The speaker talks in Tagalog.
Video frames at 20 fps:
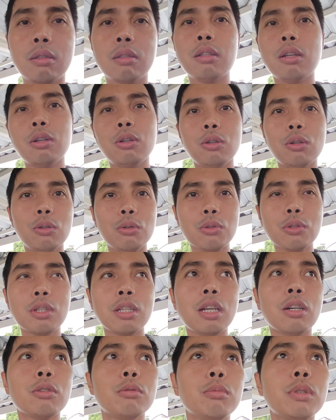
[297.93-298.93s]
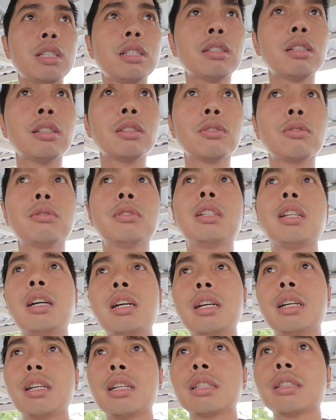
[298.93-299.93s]
na-OC ako minsan kung
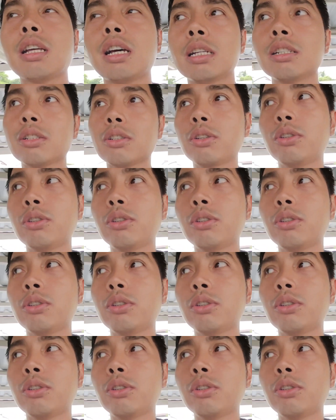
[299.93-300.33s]
nataas